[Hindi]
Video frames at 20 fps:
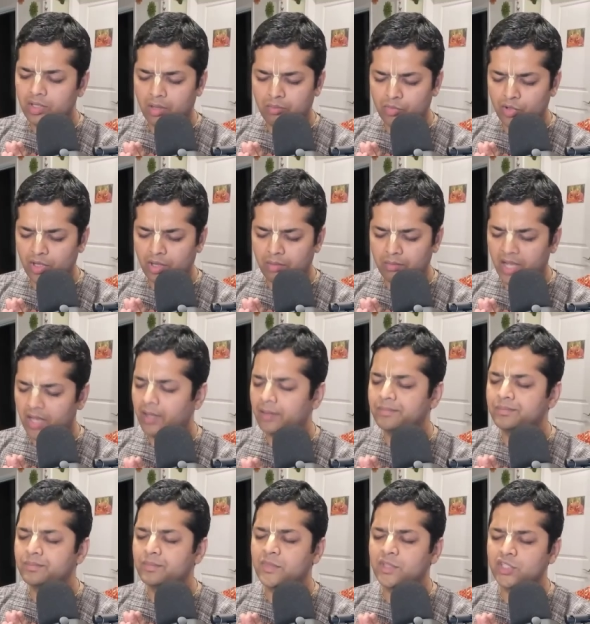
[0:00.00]
नमो नम
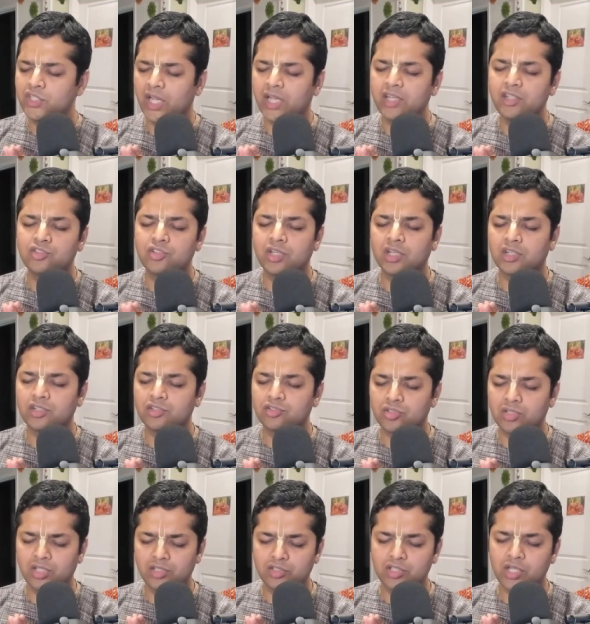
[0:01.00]
जय श्री
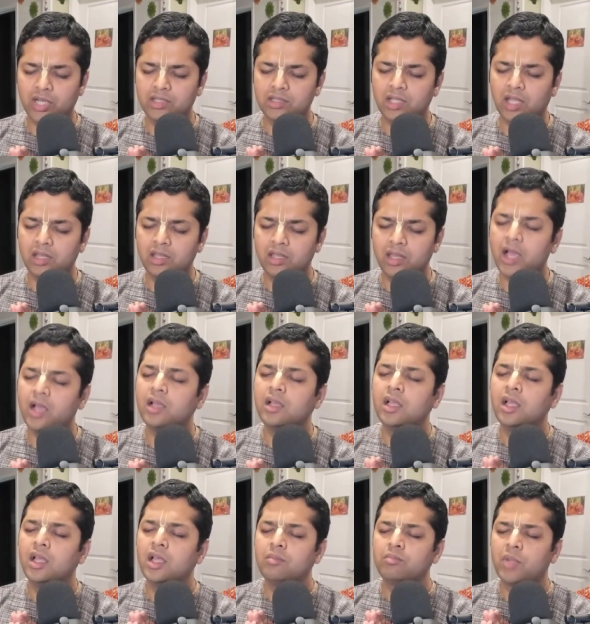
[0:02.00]
कृष्ण चैतन्य
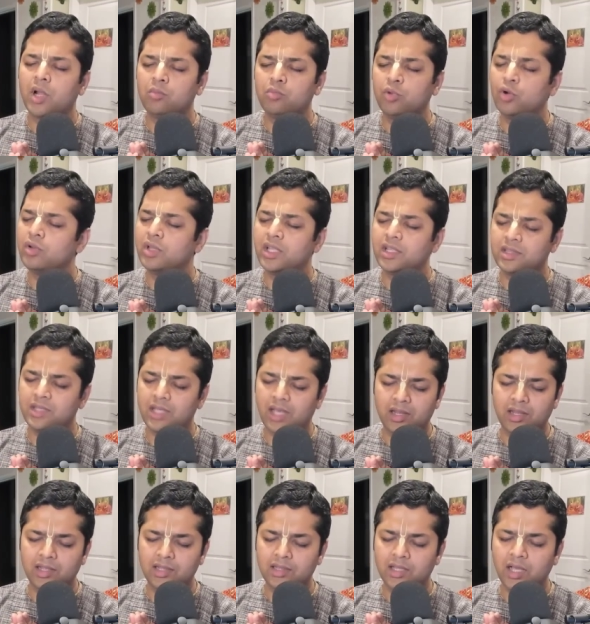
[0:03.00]
प्रभु
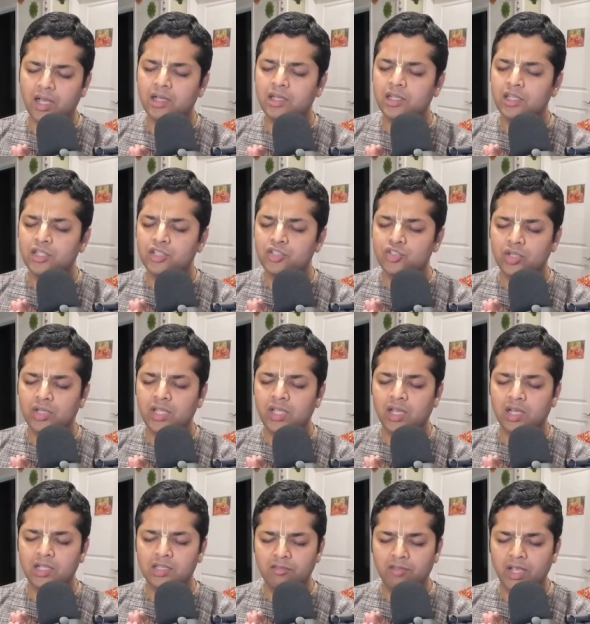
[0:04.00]
नित्यानंदा श्री
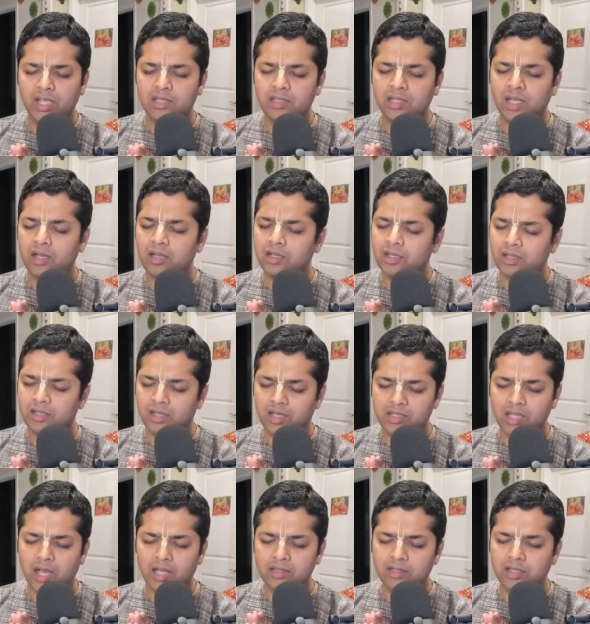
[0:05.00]
अद्वैता
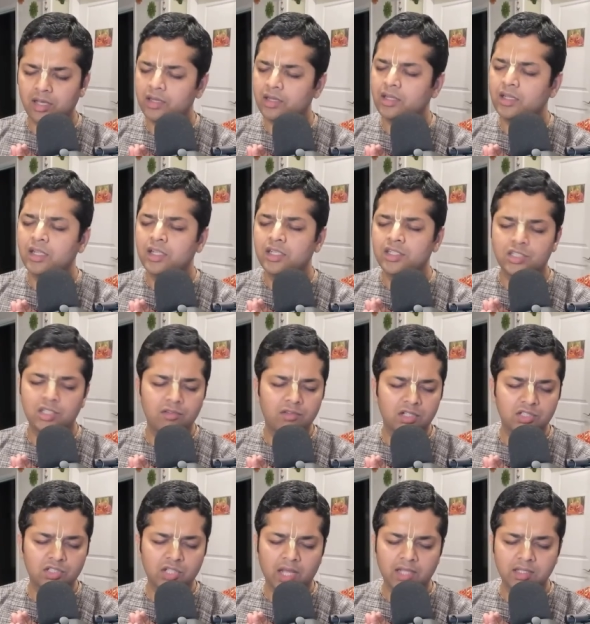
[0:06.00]
गदाधर
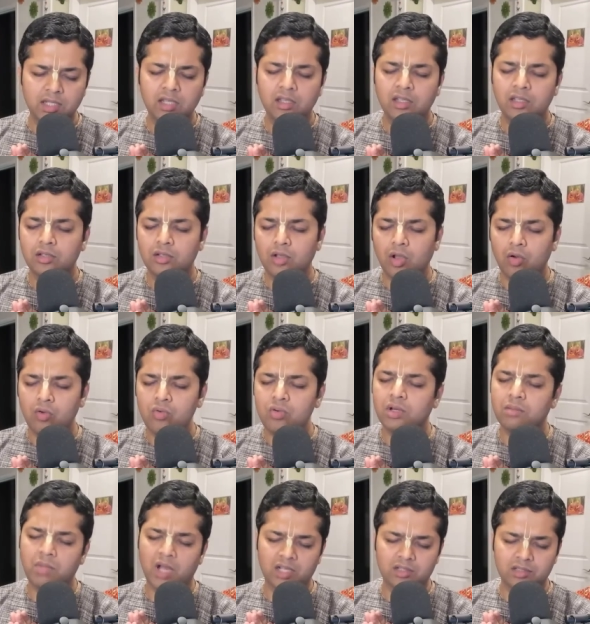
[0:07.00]
शिवशादी
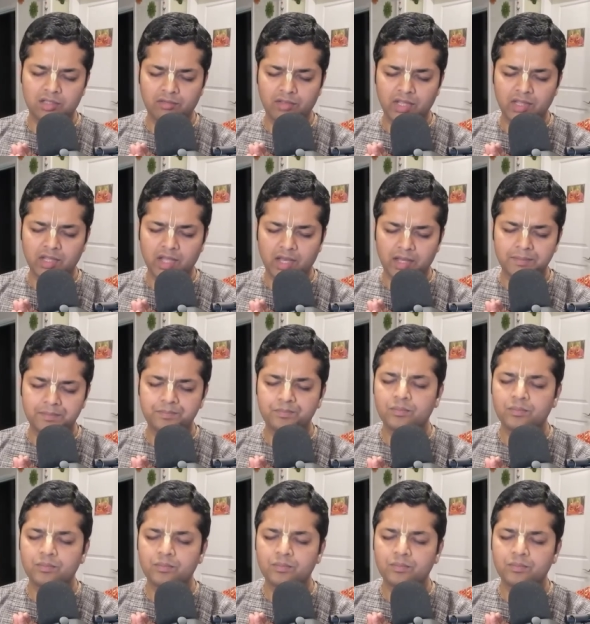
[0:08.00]
गौर भक्तविंदा